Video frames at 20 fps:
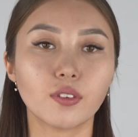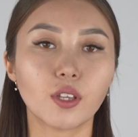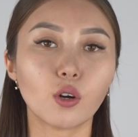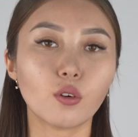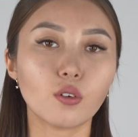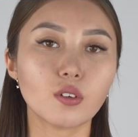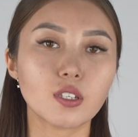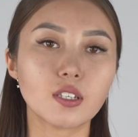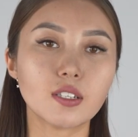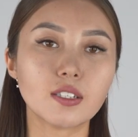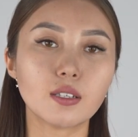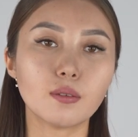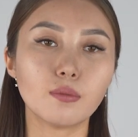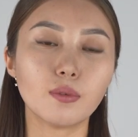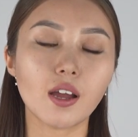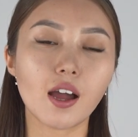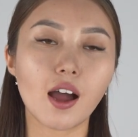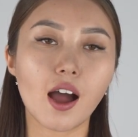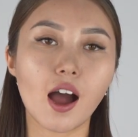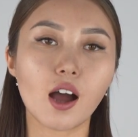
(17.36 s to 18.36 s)
2
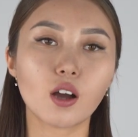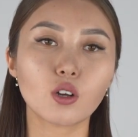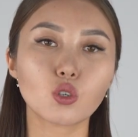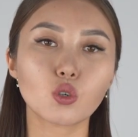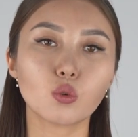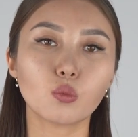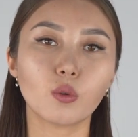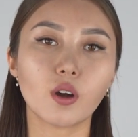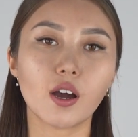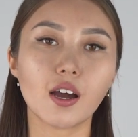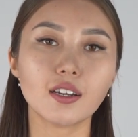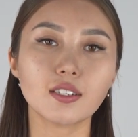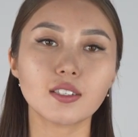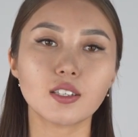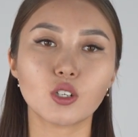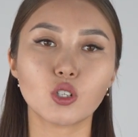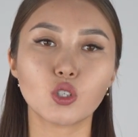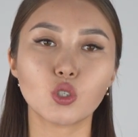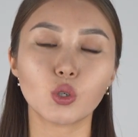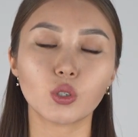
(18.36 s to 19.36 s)
сентября Ахшумкар
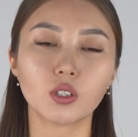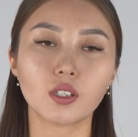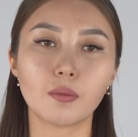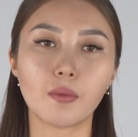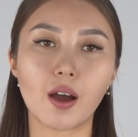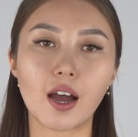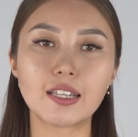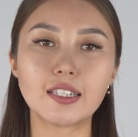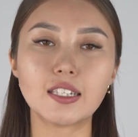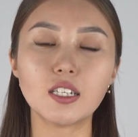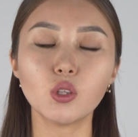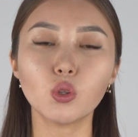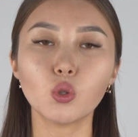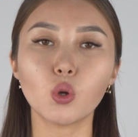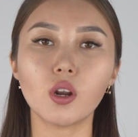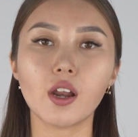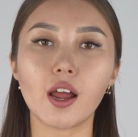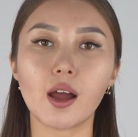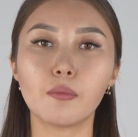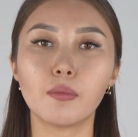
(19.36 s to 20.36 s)
со счетом
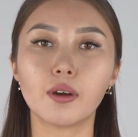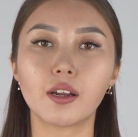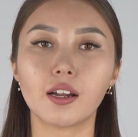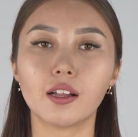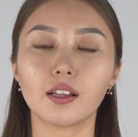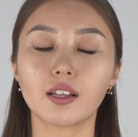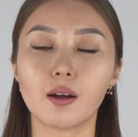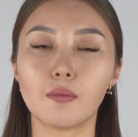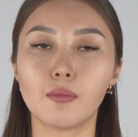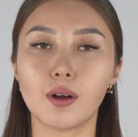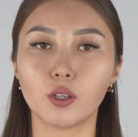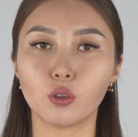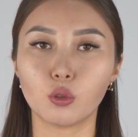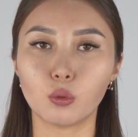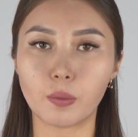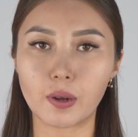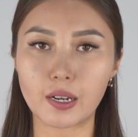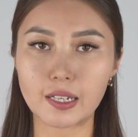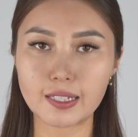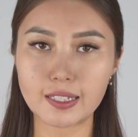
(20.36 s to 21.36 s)
1-0 обыграл
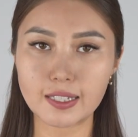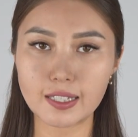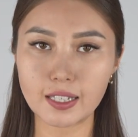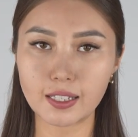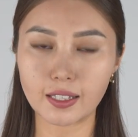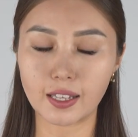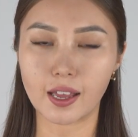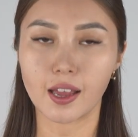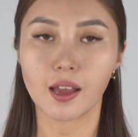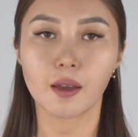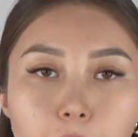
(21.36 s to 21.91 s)
команду Палестины.